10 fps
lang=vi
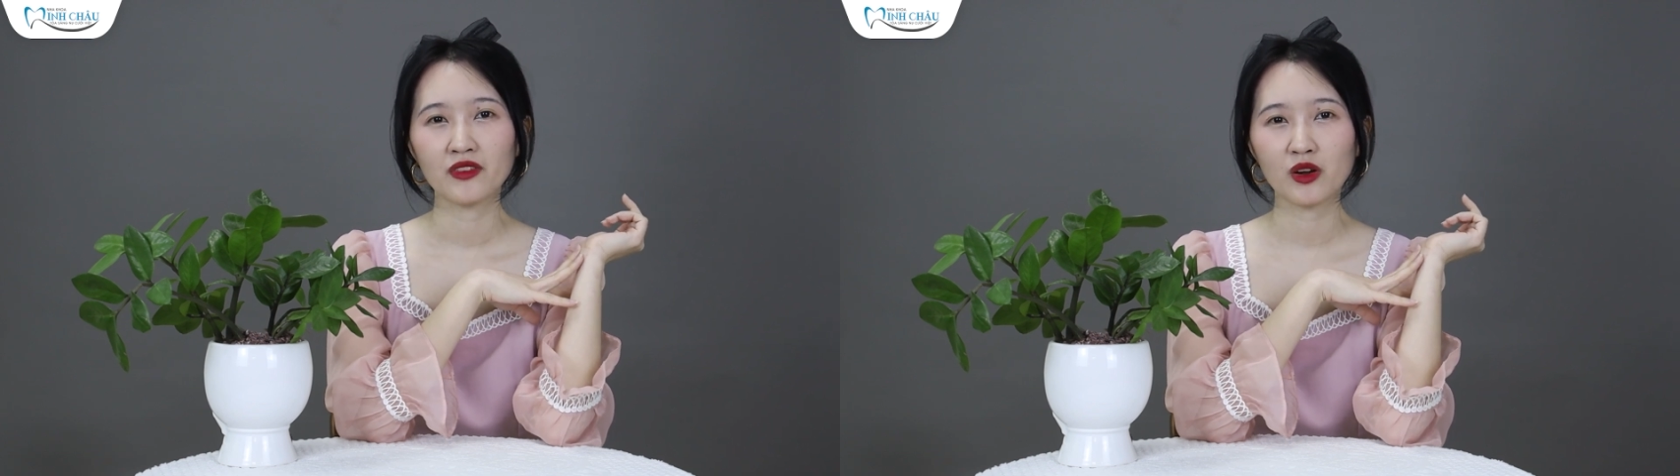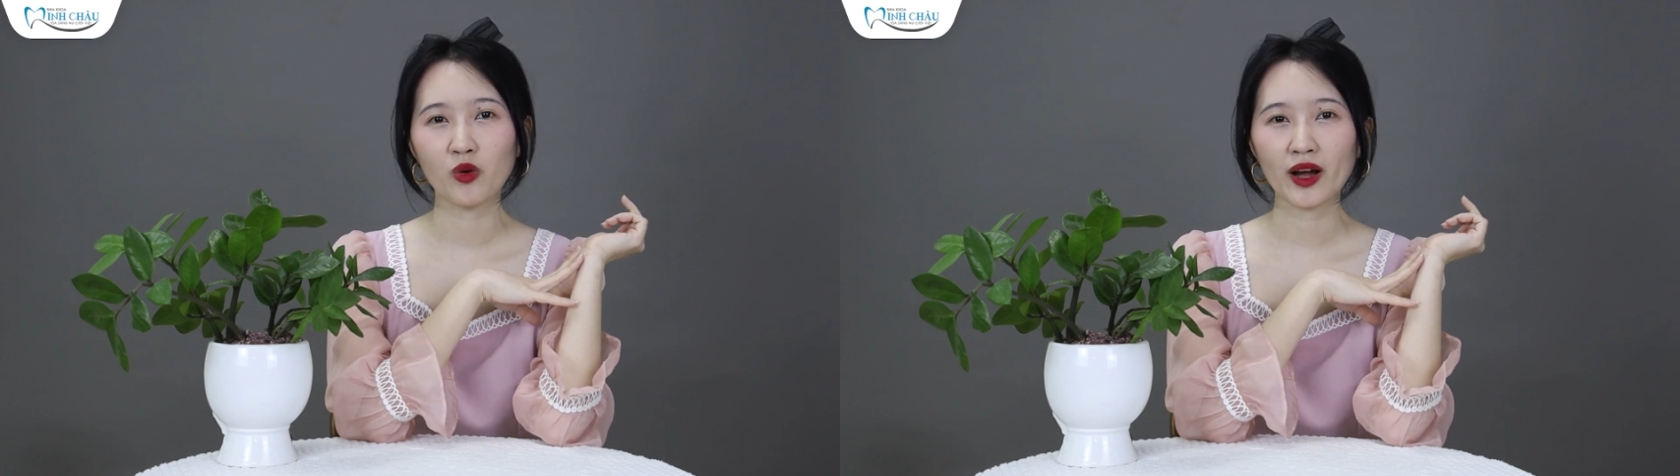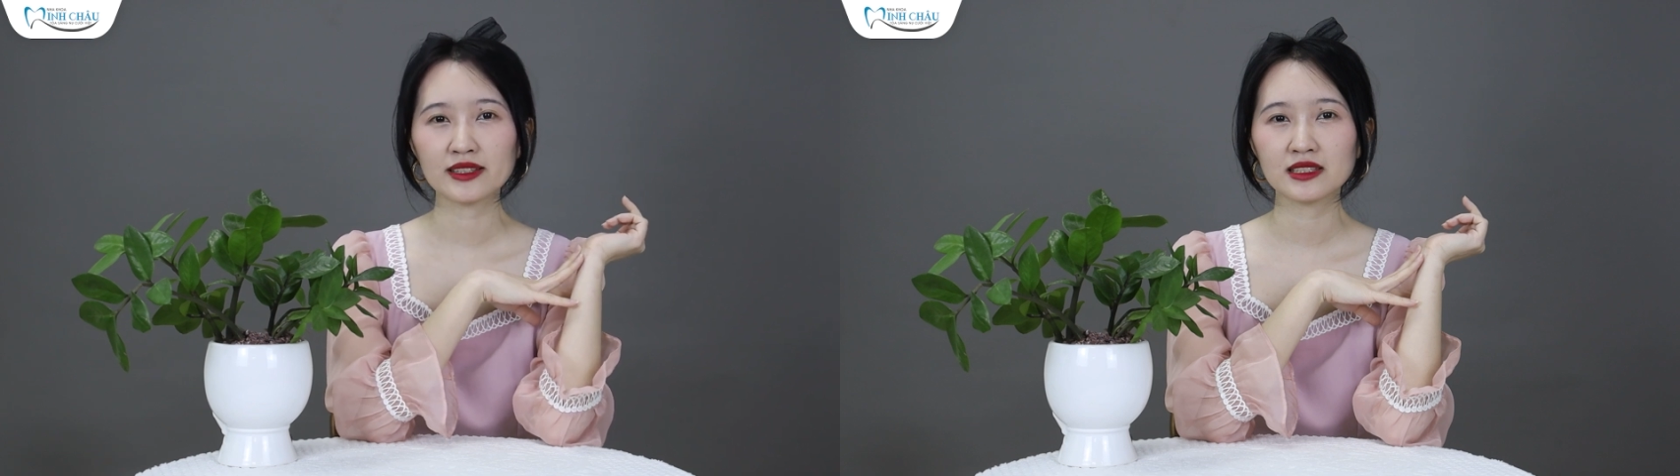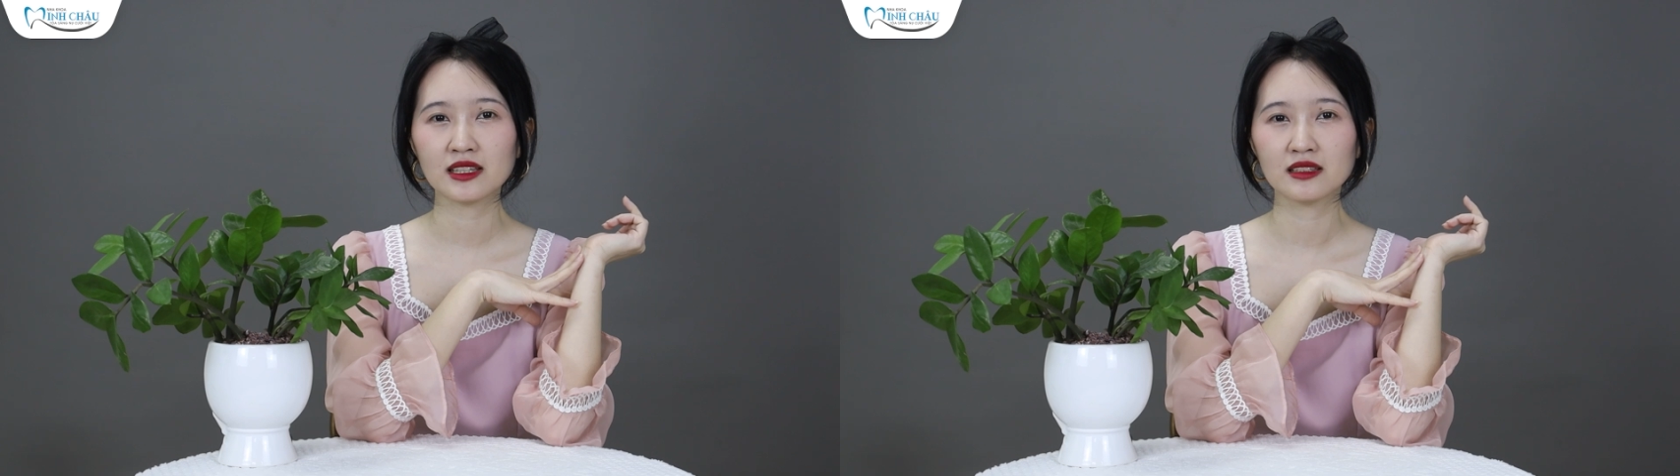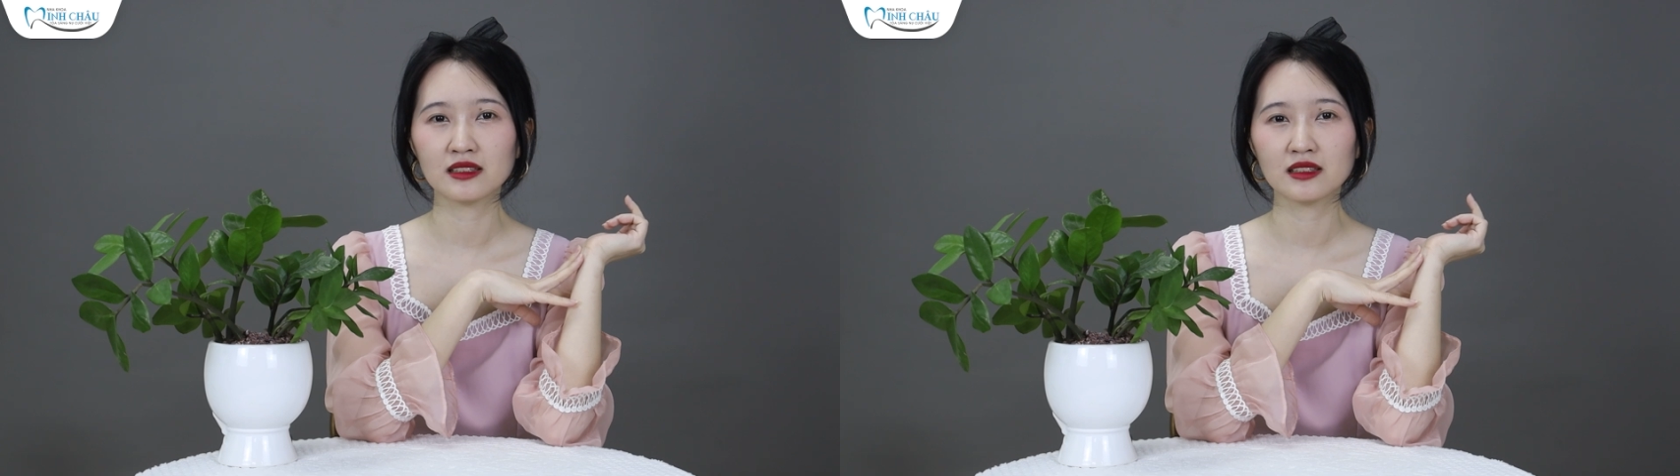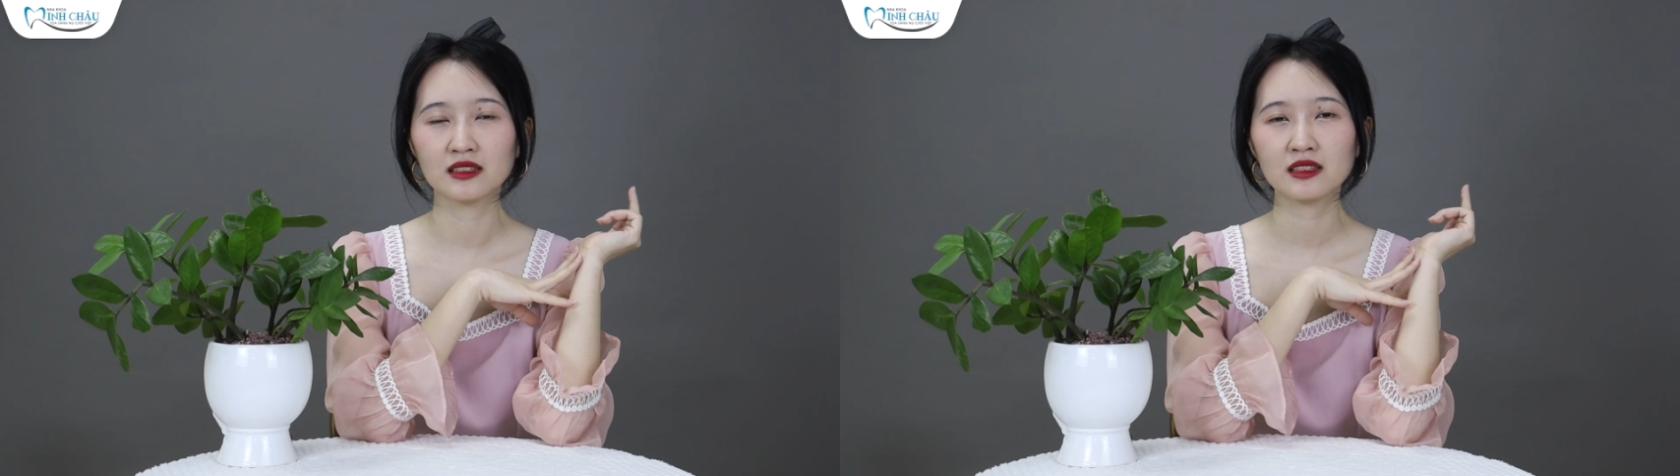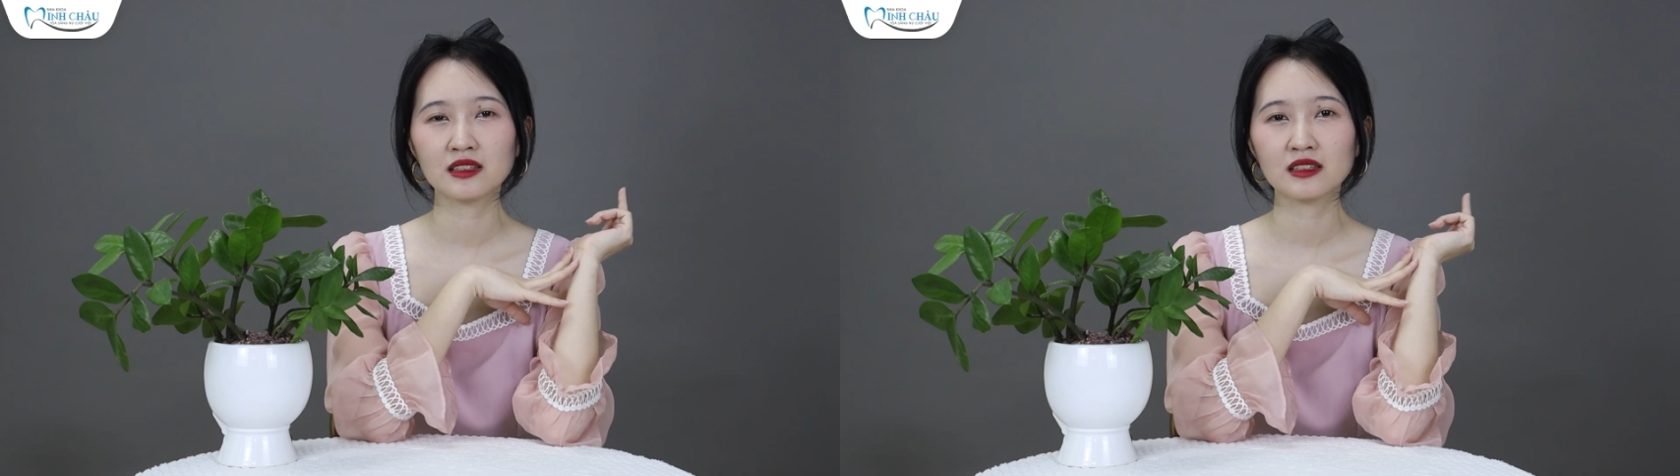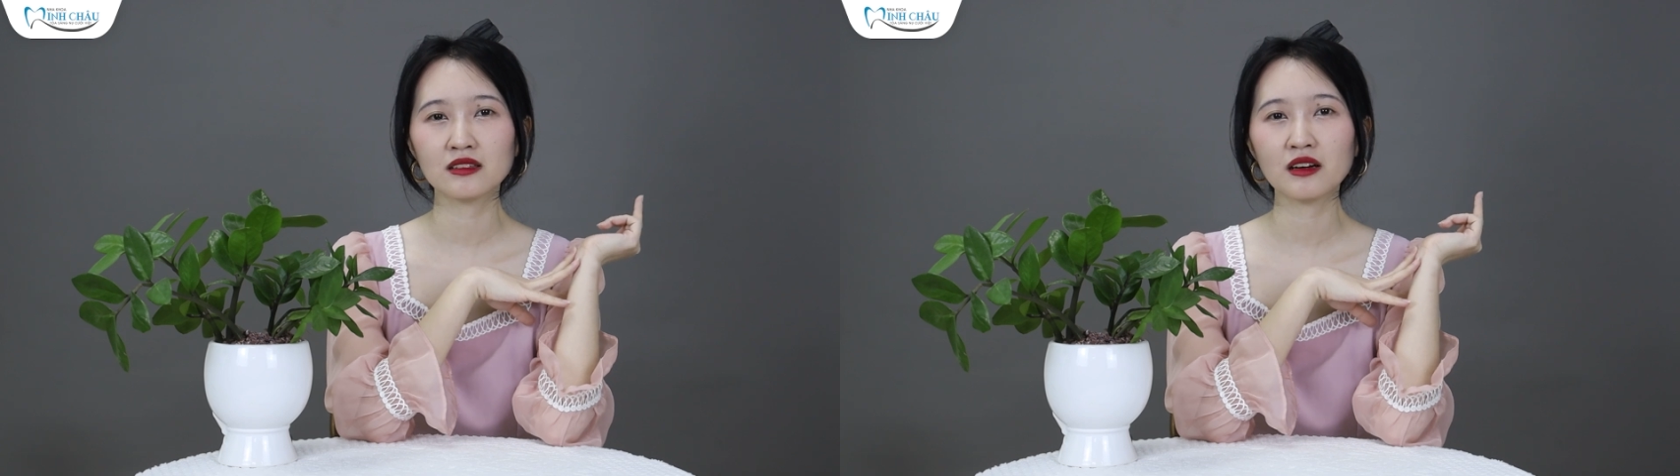về quá trình
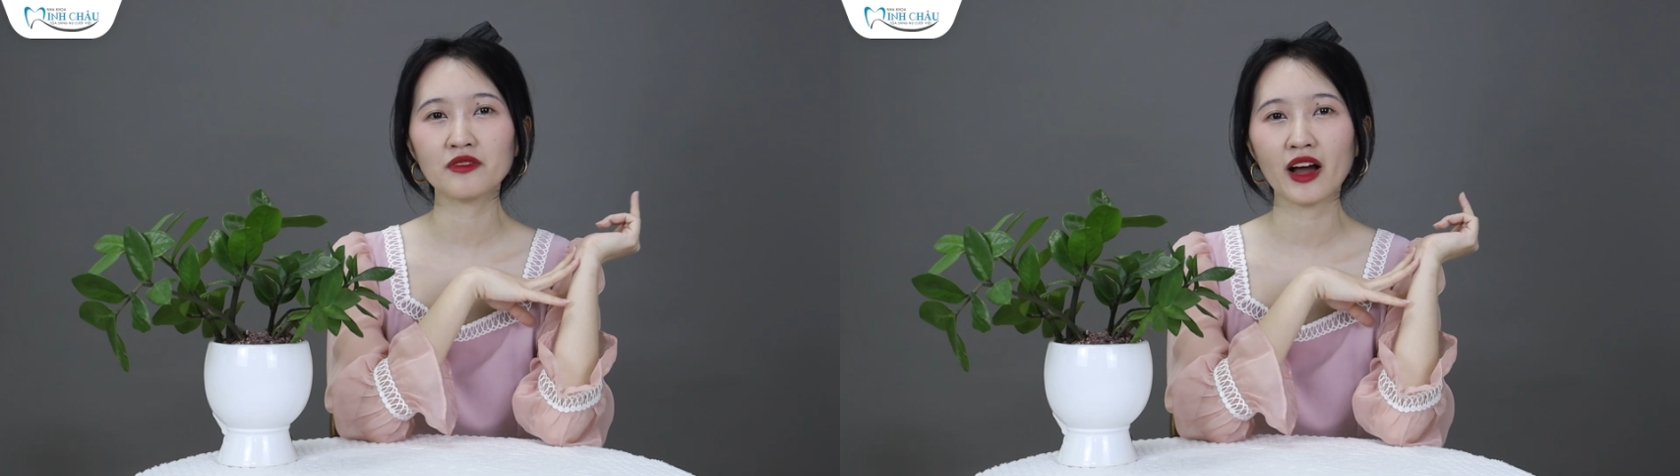trước